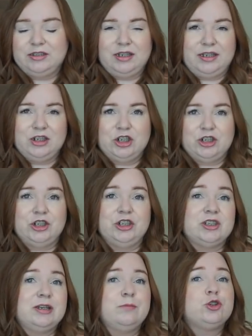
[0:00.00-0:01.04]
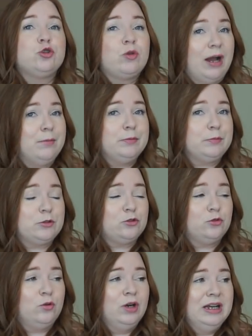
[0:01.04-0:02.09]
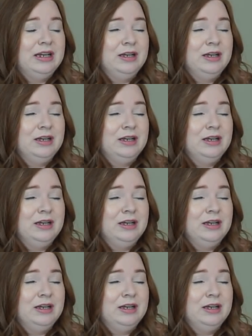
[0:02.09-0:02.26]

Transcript: takie rzeczy i czasami szukamy po prostu